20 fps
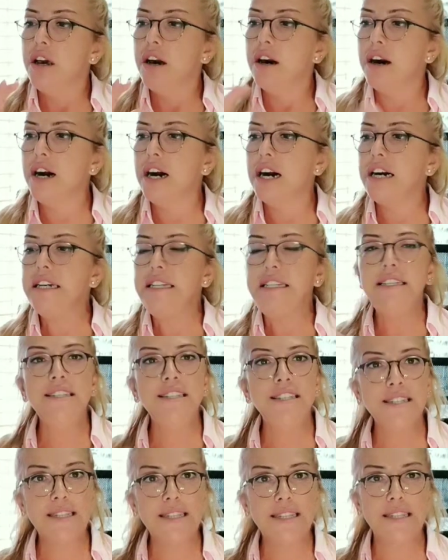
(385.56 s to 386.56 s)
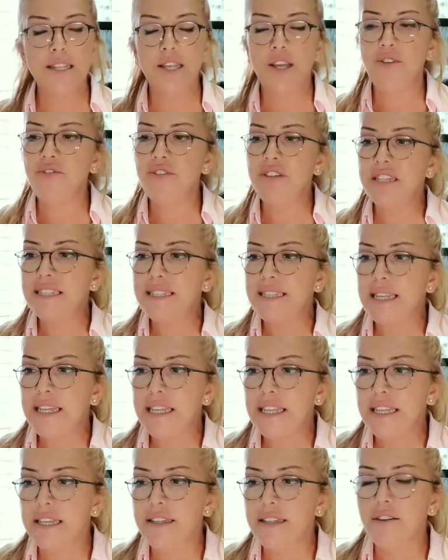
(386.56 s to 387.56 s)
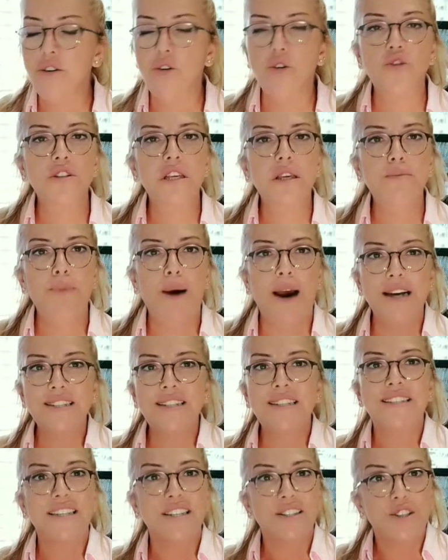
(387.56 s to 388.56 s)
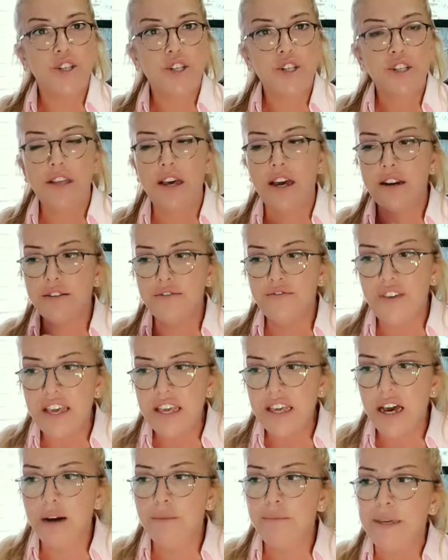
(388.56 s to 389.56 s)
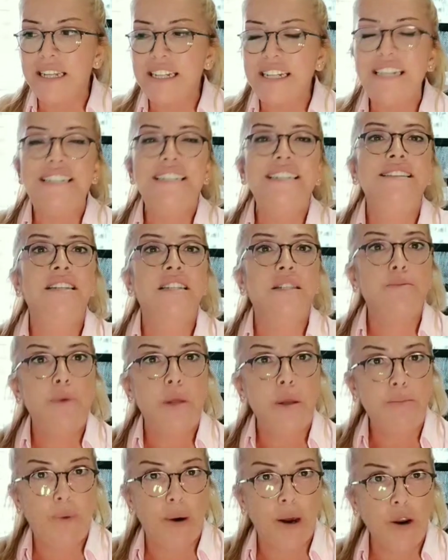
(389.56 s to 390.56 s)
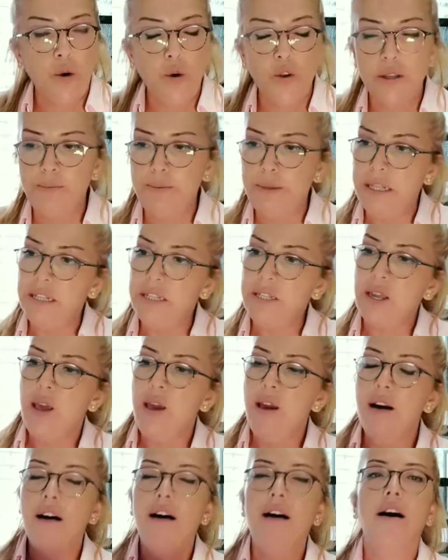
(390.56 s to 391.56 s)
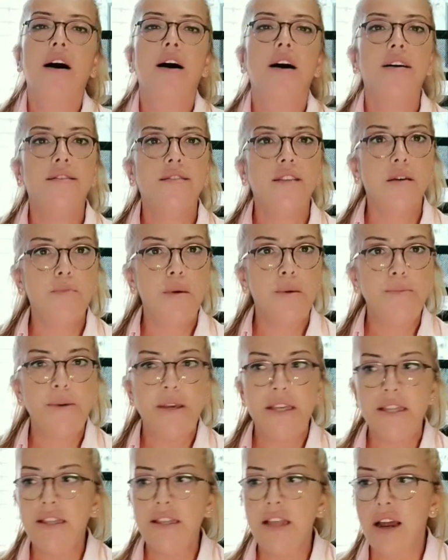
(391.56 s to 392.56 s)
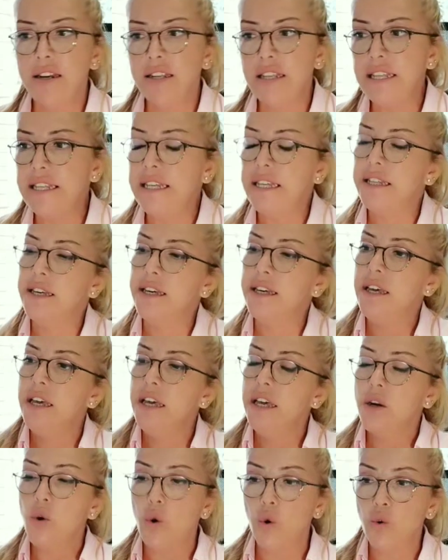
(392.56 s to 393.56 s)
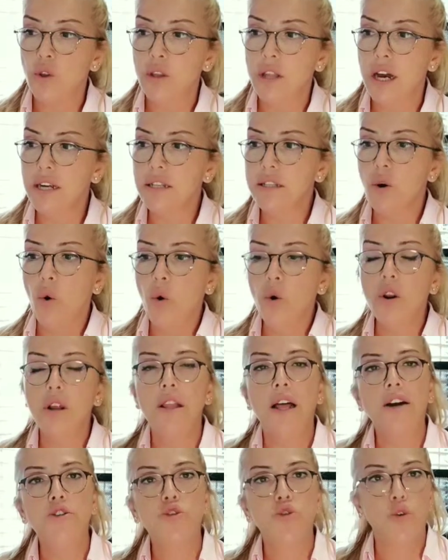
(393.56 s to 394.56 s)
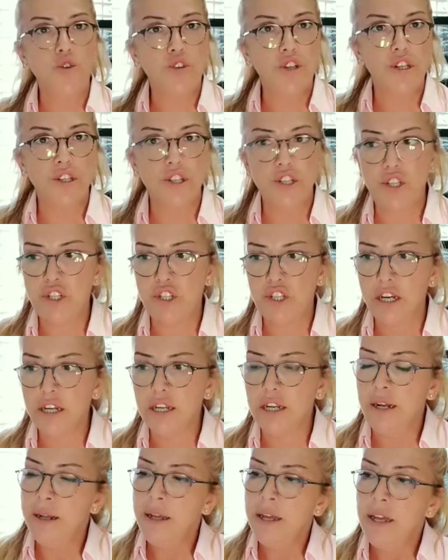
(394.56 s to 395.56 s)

Aileniz, evinizle ilgili oradaki bazı satışlar veya beklediğiniz bir para olabilir aile ebeveynlerle ilgili konularda oralar çok çalışacak.